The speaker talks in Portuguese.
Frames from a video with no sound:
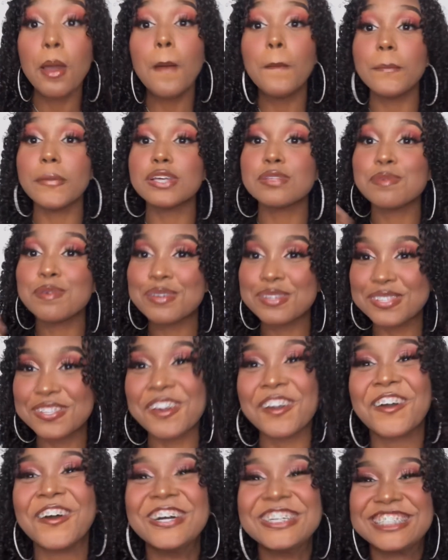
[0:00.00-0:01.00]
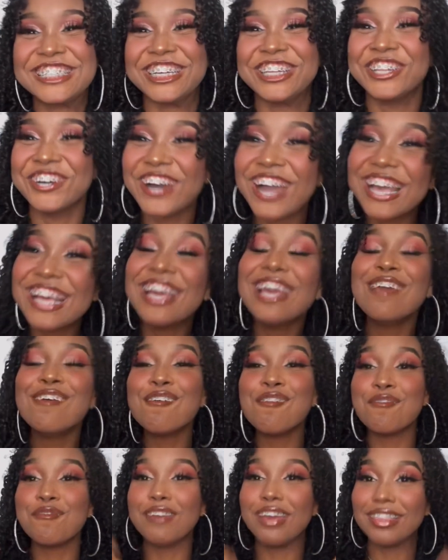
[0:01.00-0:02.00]
Mas mesmo assim eu continuei
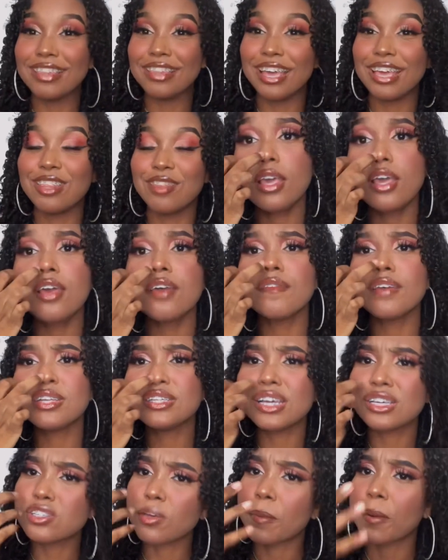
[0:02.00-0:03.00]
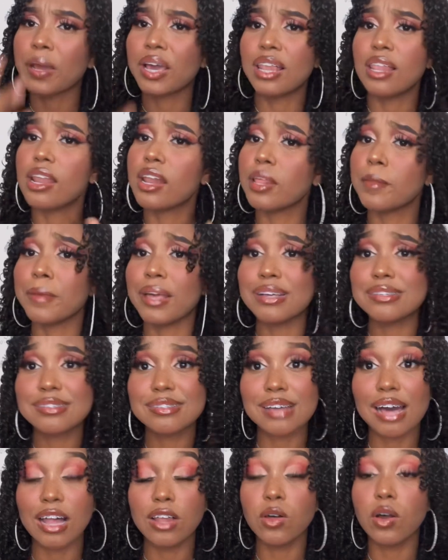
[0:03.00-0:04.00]
vendendo. Vendia só pra galera da minha
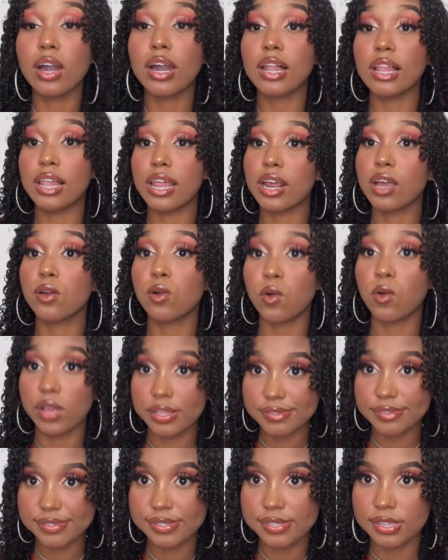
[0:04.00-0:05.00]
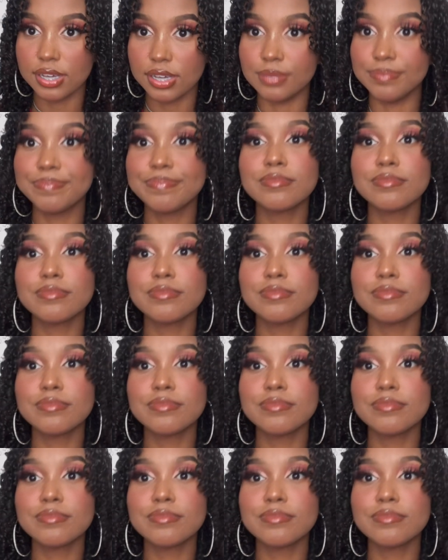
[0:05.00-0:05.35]
sala ou a galera que eu conhecia.